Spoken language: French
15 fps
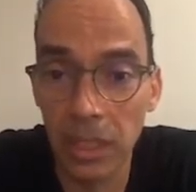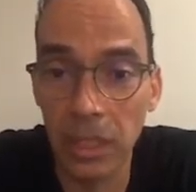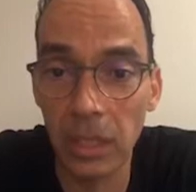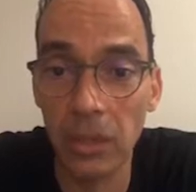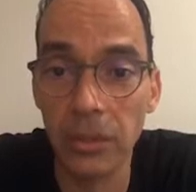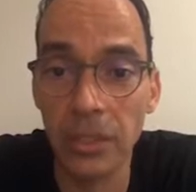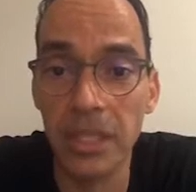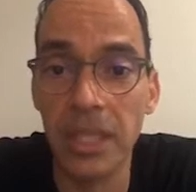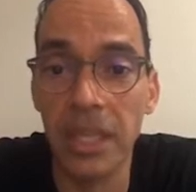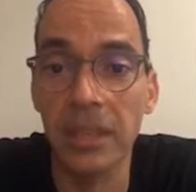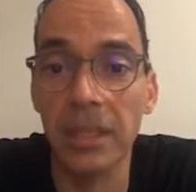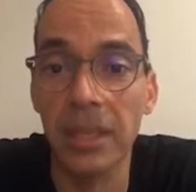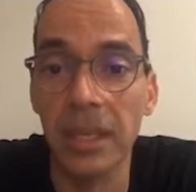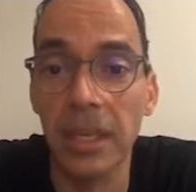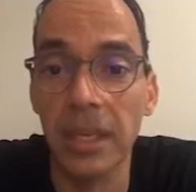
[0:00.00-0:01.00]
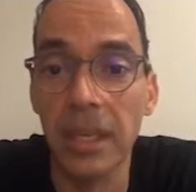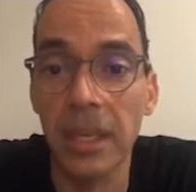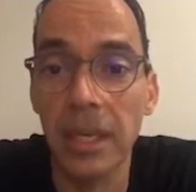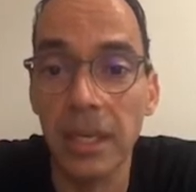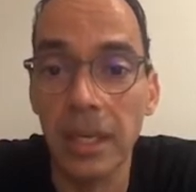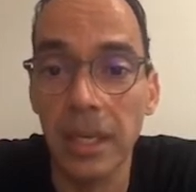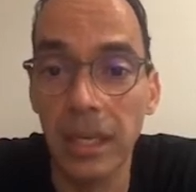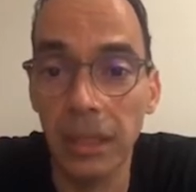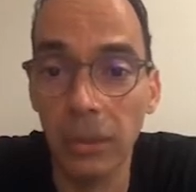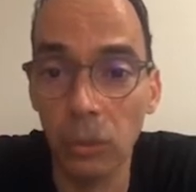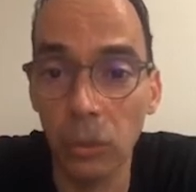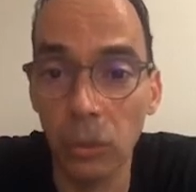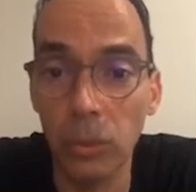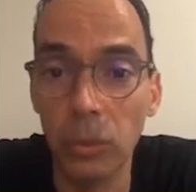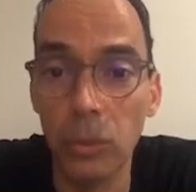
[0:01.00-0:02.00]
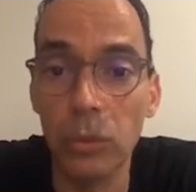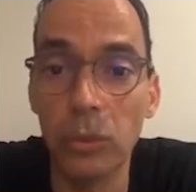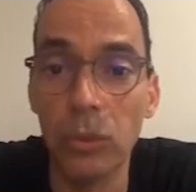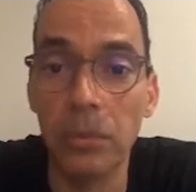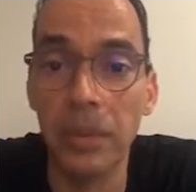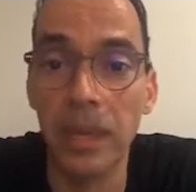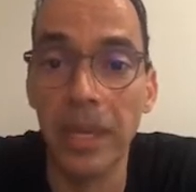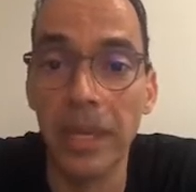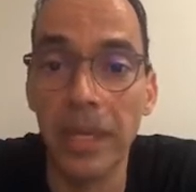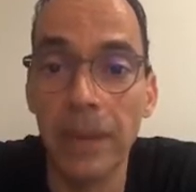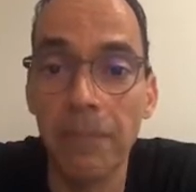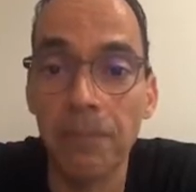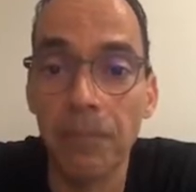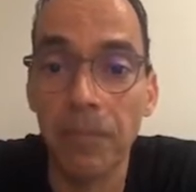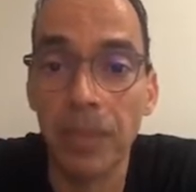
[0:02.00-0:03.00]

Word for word: l'anxiété, les troubles du sommeil,